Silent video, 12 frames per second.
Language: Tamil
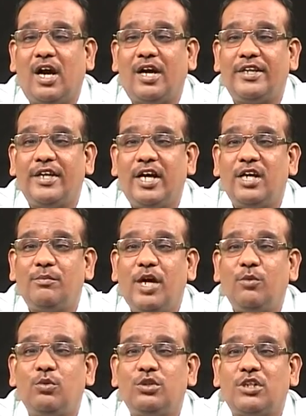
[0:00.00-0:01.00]

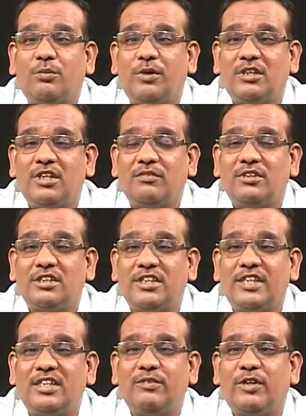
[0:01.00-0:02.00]
அநியாயமாய் ஒன்று நம்மிடத்தில் வந்து
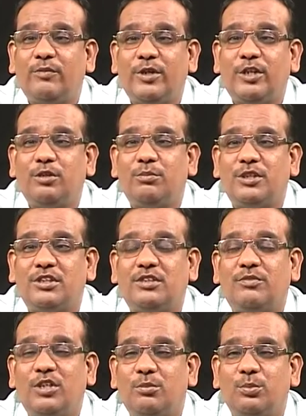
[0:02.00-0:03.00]
சேர்ந்துவிட வேண்டும் என்று
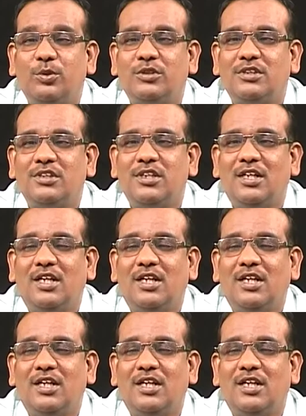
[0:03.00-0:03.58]
விரும்புவது